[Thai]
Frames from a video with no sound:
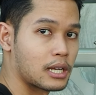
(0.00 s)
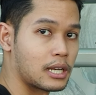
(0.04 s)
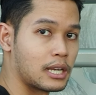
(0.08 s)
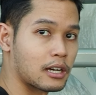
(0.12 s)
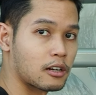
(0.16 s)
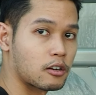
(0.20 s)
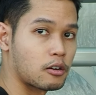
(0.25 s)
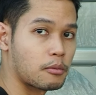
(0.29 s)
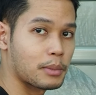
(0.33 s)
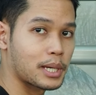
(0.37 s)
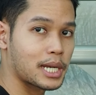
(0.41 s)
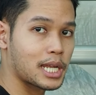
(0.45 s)
แล้
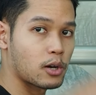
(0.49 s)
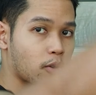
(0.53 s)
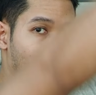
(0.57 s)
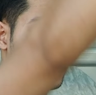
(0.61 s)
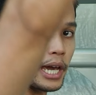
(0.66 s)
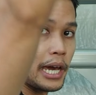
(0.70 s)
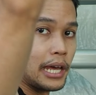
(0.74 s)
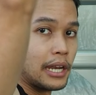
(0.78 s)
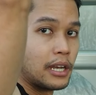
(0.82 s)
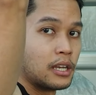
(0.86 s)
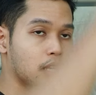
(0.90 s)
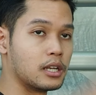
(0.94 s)
วก็ไม่ได้เอา
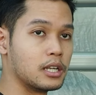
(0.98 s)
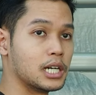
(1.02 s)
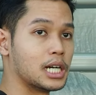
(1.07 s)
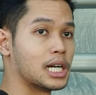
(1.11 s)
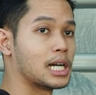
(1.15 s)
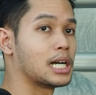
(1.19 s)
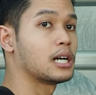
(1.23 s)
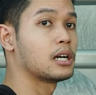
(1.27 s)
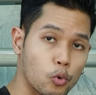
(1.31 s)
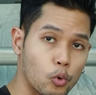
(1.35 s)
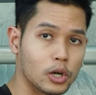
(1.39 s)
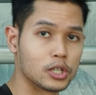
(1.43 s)
แขนเหนือ
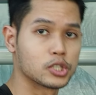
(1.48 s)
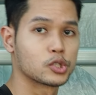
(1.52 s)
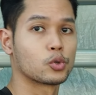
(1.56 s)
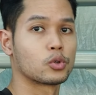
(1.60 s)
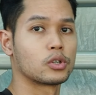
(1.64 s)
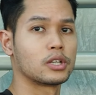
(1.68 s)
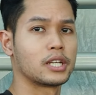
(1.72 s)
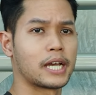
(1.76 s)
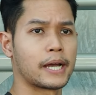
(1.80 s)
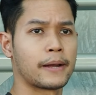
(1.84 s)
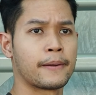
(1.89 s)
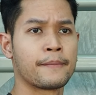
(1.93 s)
หัวสุ
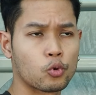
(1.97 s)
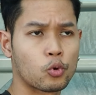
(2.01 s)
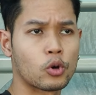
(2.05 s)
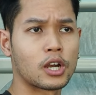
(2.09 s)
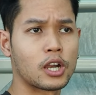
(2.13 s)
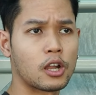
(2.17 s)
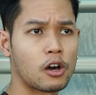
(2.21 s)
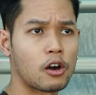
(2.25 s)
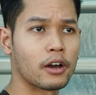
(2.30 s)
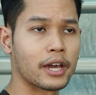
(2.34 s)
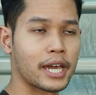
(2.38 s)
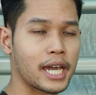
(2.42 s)
ดเนี่ยตัว
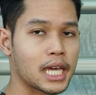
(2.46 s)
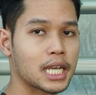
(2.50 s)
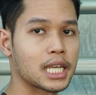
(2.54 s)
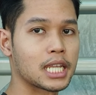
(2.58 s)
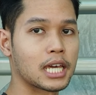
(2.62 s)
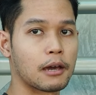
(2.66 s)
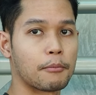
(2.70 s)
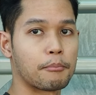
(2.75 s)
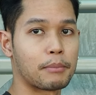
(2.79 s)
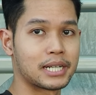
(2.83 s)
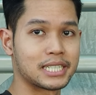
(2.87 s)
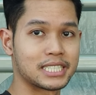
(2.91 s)
ลองเฮด
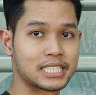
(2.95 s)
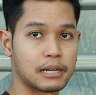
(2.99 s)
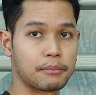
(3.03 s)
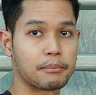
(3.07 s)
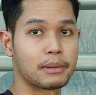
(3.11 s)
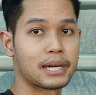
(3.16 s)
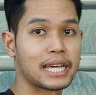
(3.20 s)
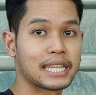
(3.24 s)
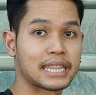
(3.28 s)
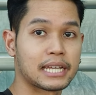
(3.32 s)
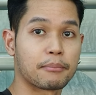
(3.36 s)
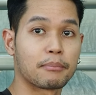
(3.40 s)
เนี่ยมันจะ
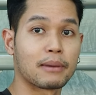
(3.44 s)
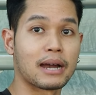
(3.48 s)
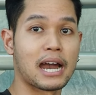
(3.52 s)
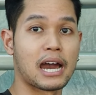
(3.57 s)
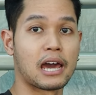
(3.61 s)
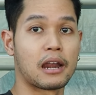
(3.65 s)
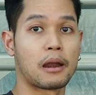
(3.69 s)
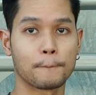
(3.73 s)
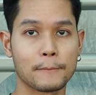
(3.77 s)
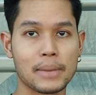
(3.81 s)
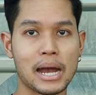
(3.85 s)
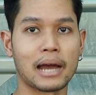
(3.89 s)
ไม่ได้ทำงา
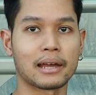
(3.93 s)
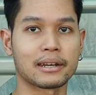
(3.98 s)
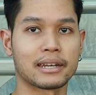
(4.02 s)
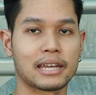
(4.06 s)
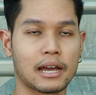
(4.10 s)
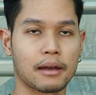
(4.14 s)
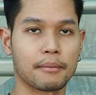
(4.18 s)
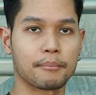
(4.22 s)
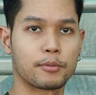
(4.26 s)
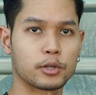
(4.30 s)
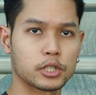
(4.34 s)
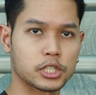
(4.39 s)
นมาก
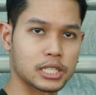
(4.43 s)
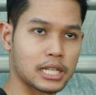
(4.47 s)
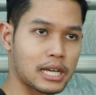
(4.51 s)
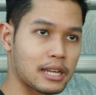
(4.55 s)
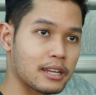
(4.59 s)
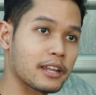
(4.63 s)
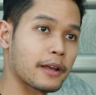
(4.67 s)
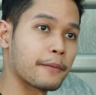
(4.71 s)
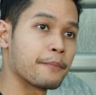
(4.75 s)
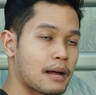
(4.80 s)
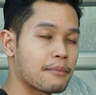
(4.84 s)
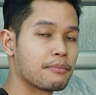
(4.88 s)
นักเพราะฉะนั้
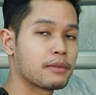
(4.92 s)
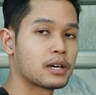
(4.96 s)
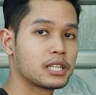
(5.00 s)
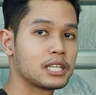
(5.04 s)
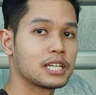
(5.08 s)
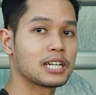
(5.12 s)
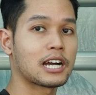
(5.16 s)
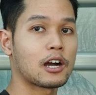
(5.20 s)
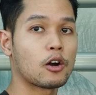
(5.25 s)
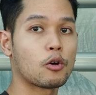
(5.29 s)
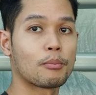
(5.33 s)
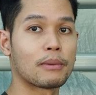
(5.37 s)
นเนี่ยกล้ามเนื้อ
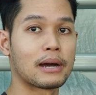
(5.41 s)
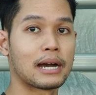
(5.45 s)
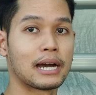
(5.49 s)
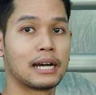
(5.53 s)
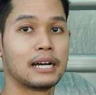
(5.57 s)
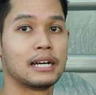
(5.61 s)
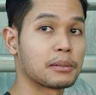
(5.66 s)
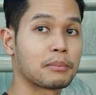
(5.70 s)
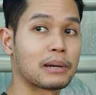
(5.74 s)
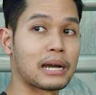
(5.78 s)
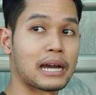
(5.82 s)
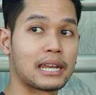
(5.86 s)
ที่เข้ามา
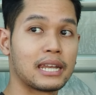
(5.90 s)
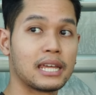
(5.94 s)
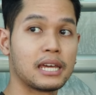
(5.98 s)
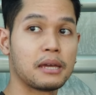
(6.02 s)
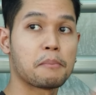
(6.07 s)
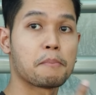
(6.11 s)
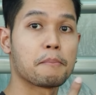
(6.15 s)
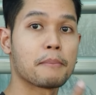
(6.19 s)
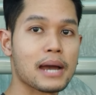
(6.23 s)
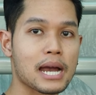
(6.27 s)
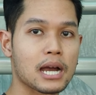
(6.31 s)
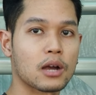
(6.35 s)
ทำงานได้
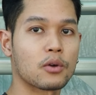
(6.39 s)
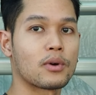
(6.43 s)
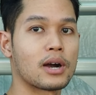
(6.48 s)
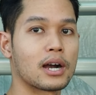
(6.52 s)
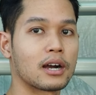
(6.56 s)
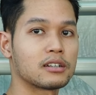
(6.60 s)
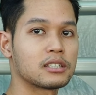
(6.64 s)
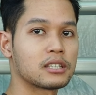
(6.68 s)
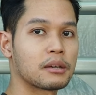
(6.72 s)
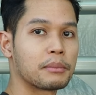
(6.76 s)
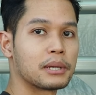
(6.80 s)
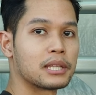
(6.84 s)
มากกว่า
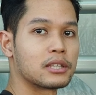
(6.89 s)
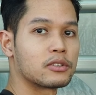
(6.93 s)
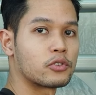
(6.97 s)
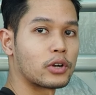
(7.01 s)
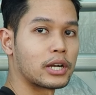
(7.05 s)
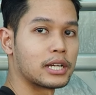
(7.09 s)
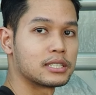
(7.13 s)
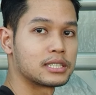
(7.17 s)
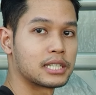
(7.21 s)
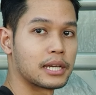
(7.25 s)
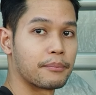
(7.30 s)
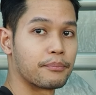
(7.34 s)
ก็จะเป็นไต
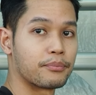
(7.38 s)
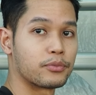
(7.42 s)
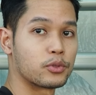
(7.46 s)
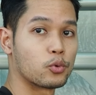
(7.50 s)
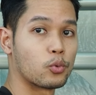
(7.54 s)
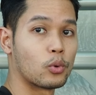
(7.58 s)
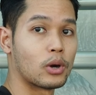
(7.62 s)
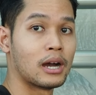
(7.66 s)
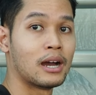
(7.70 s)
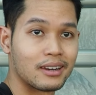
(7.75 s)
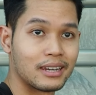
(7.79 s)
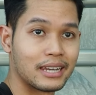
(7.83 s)
รเซป
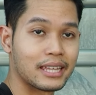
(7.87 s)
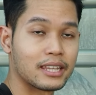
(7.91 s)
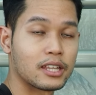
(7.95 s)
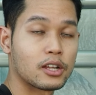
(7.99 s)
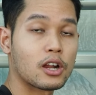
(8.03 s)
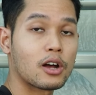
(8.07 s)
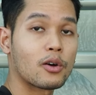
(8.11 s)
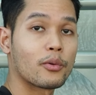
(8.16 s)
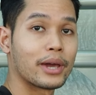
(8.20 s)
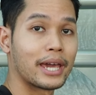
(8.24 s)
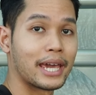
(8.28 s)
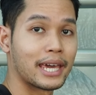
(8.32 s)
ตัวเลเทอ
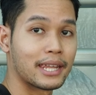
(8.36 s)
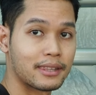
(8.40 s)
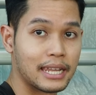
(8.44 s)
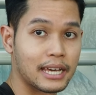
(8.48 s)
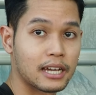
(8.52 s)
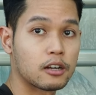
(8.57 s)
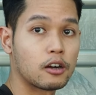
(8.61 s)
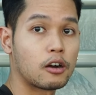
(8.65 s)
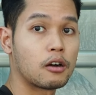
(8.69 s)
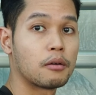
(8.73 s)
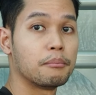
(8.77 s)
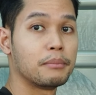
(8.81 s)
รัลเฮด
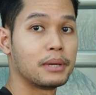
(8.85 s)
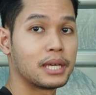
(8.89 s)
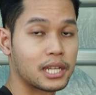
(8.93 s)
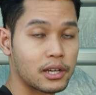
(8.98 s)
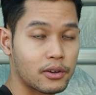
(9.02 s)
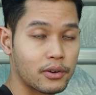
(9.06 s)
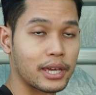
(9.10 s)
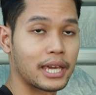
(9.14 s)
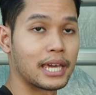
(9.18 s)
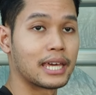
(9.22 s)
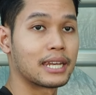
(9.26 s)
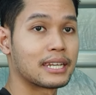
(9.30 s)
และก็มิด
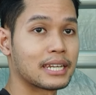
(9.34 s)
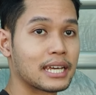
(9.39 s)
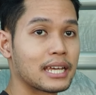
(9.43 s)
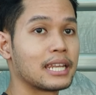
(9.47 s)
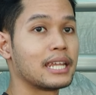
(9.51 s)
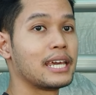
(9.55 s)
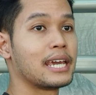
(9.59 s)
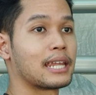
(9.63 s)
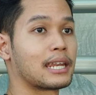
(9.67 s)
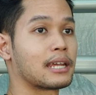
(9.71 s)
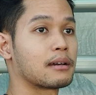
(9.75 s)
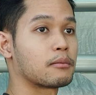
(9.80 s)
เดิลเฮด
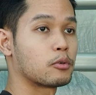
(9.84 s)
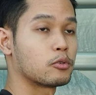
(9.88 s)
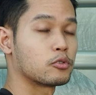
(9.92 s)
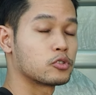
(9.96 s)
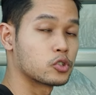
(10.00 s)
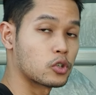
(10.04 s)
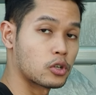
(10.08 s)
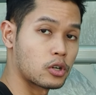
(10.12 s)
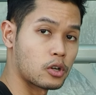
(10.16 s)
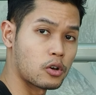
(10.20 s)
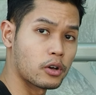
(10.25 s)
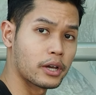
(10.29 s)
นั่นเองนะผม
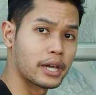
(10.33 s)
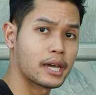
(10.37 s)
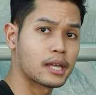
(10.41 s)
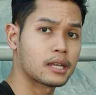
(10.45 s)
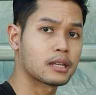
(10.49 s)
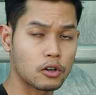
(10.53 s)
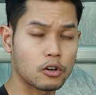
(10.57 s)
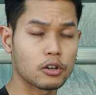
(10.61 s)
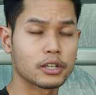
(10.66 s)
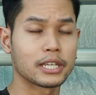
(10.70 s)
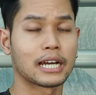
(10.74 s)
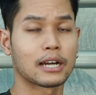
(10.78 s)
ส่วนลองเฮ
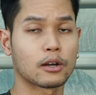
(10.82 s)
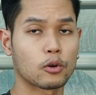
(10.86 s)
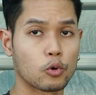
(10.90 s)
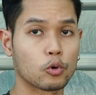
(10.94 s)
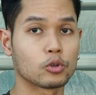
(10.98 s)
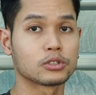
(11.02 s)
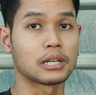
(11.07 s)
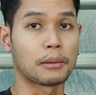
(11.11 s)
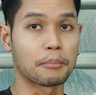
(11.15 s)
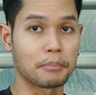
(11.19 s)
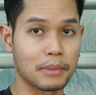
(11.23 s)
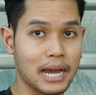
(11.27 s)
ดก็ยังค
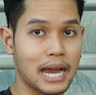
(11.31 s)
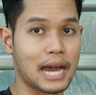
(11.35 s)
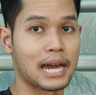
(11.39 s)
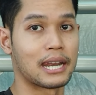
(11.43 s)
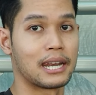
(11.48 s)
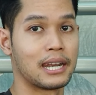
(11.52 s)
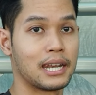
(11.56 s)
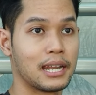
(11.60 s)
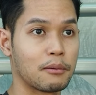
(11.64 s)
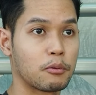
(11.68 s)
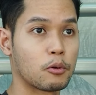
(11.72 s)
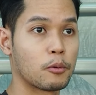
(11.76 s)
งทำงา
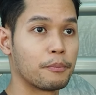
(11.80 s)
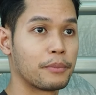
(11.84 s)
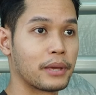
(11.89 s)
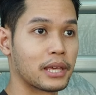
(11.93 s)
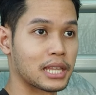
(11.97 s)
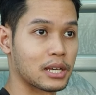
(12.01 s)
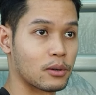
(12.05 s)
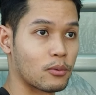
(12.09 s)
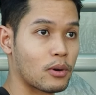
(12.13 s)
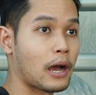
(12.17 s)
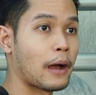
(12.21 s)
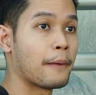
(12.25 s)
นนะผม
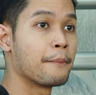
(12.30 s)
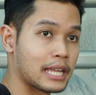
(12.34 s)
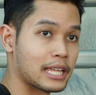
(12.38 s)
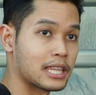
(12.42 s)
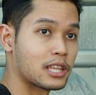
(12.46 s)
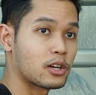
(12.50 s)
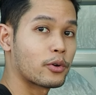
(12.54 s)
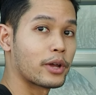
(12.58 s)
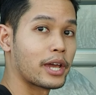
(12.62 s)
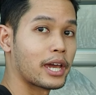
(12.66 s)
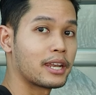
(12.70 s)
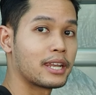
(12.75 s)
เพียงแต่ว่าเล
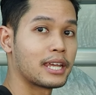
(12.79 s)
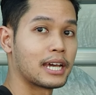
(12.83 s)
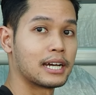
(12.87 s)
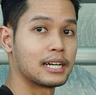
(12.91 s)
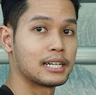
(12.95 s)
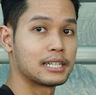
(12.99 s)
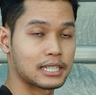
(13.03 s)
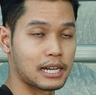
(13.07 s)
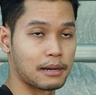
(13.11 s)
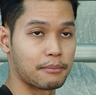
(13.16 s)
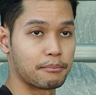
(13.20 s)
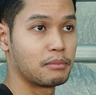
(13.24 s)
เทอรัลเฮดเนี่
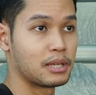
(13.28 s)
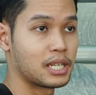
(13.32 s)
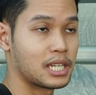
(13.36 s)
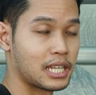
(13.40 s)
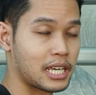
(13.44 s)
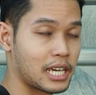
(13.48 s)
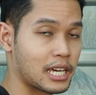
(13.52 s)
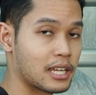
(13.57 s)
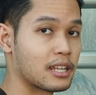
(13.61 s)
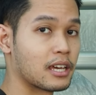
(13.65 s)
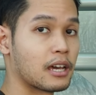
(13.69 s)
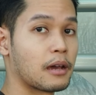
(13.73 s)
ยกับมิด
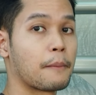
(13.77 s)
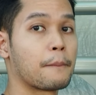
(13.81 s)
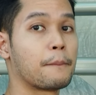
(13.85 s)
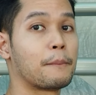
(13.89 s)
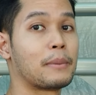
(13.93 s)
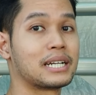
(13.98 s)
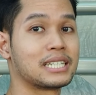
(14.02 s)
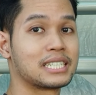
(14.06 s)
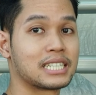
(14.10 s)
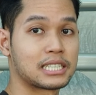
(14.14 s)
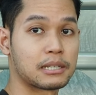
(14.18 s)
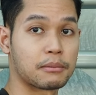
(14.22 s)
เฮดเนี่ย
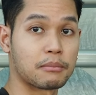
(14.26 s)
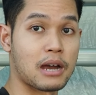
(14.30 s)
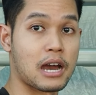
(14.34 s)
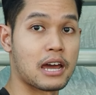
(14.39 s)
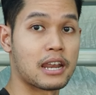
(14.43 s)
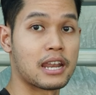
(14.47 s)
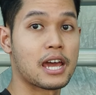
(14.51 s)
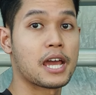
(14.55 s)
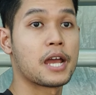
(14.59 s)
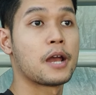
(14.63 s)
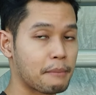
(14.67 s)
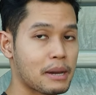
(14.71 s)
มันจะทำ
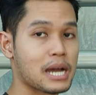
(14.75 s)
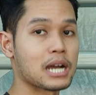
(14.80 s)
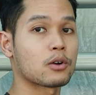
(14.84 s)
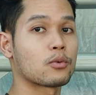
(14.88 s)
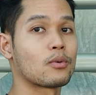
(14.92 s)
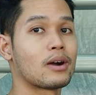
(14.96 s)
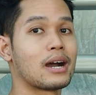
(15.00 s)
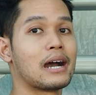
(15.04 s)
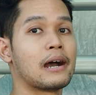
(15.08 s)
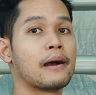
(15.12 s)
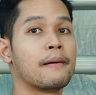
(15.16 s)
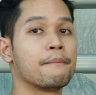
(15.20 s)
งานได้มาก
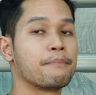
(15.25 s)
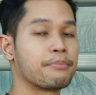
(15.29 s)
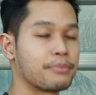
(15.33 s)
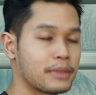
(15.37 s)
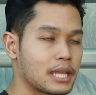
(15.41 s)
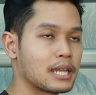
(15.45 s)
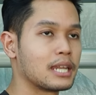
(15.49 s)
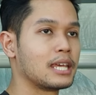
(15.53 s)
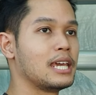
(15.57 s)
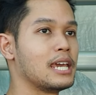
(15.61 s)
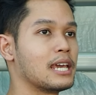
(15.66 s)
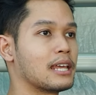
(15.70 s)
กว่า
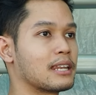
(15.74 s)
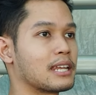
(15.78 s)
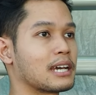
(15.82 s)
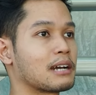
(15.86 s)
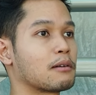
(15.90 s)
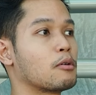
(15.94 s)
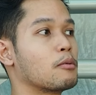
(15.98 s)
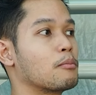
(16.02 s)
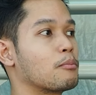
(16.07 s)
นั่นเองนะ